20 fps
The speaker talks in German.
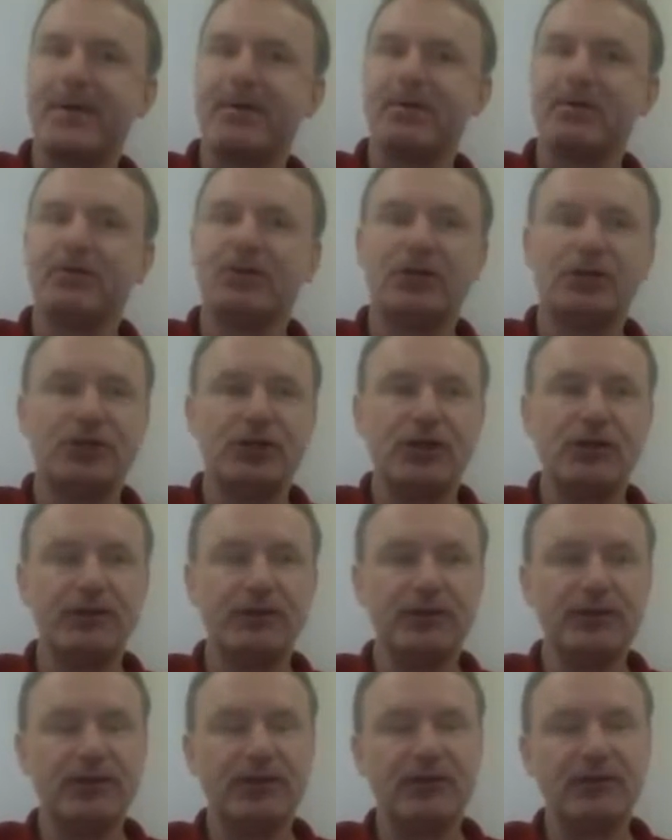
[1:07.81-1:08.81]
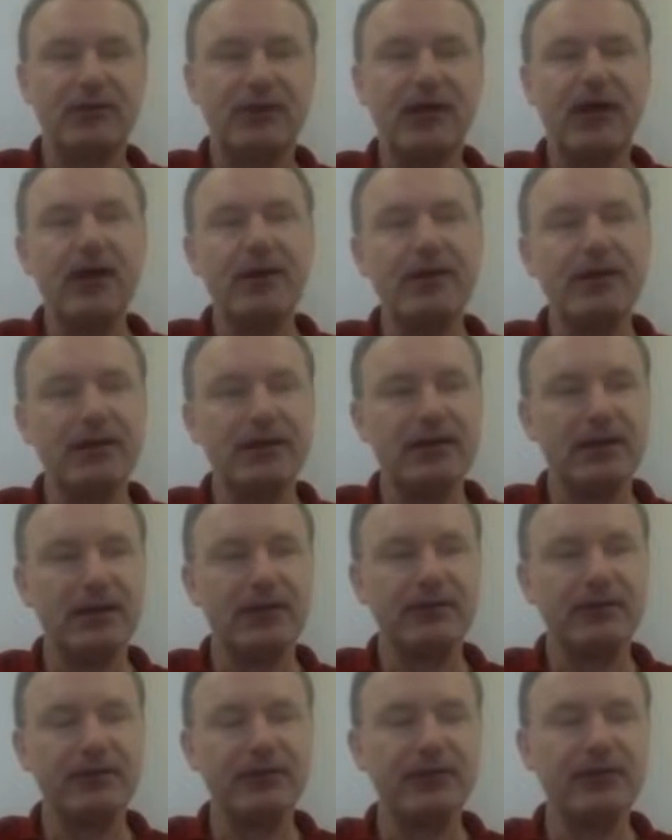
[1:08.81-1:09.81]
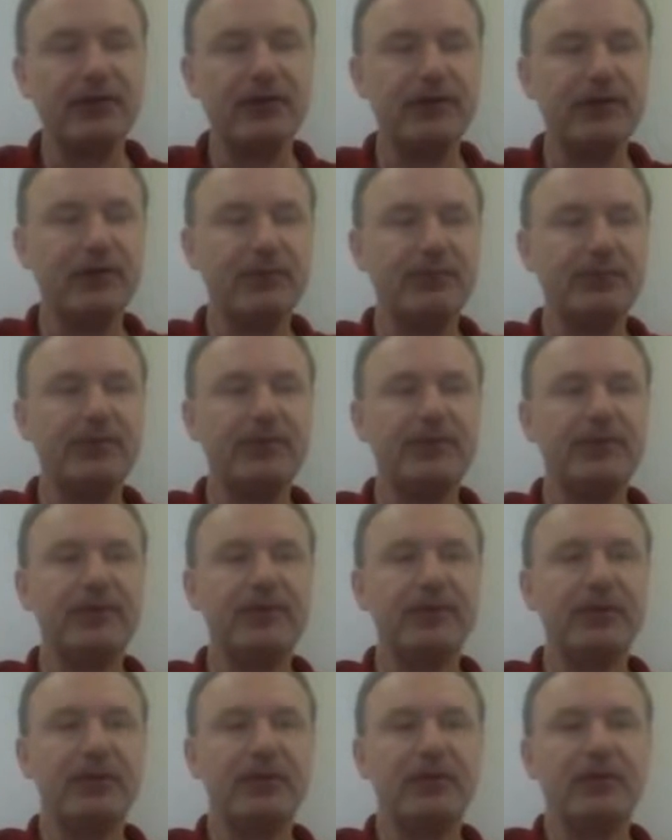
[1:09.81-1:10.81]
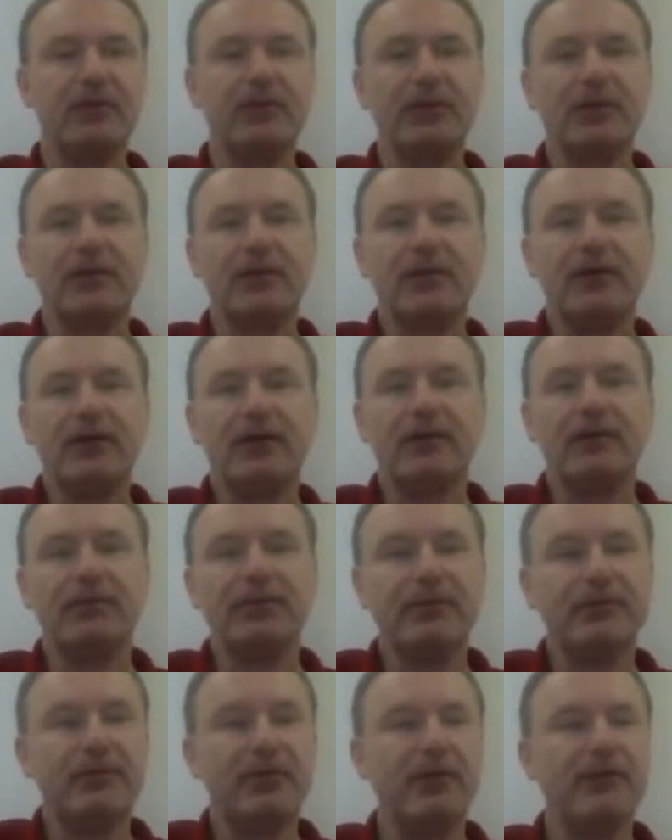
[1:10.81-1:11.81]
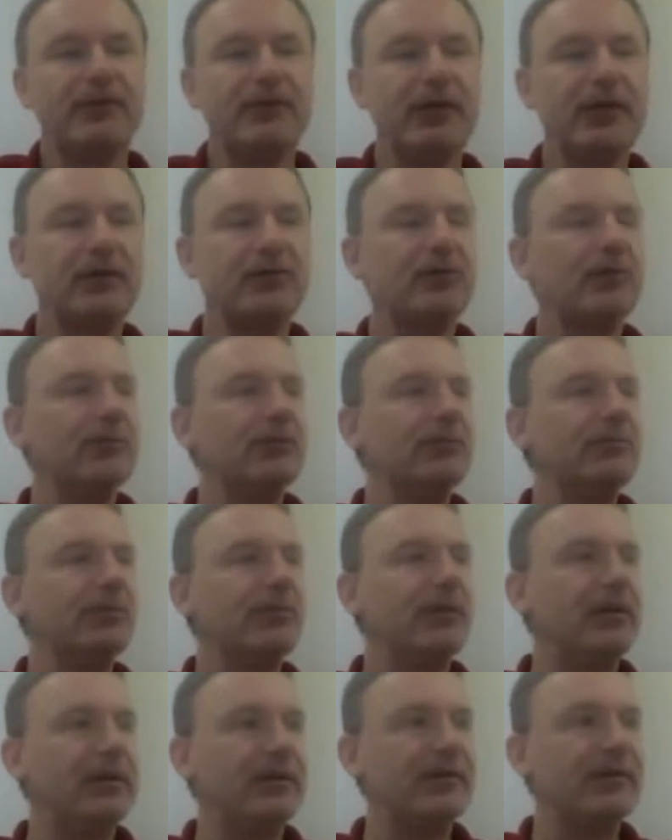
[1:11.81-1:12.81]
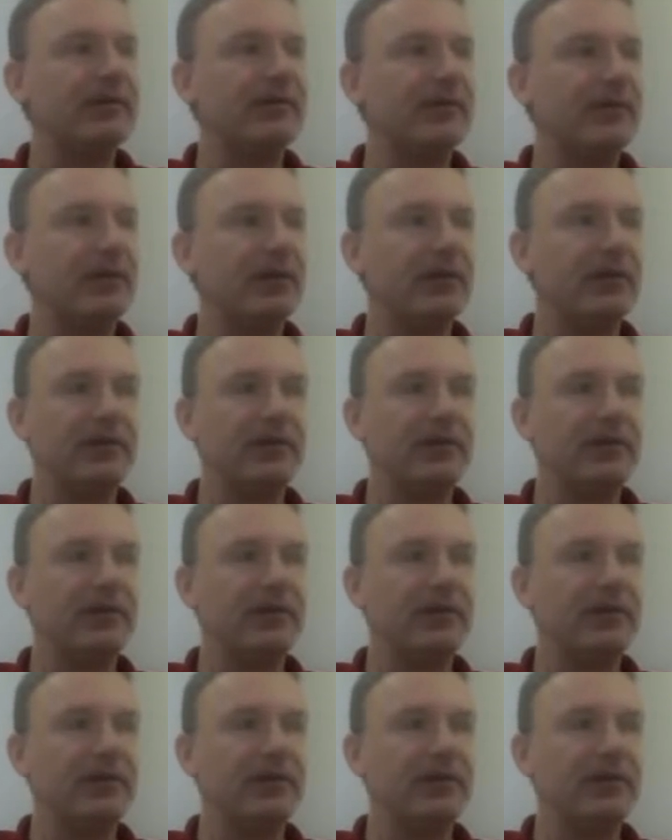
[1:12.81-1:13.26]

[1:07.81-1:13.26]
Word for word: Und dann schauen sie sich das so an, analysieren so ein bisschen und dann sagen sie, pass mal auf, senk doch den Preis.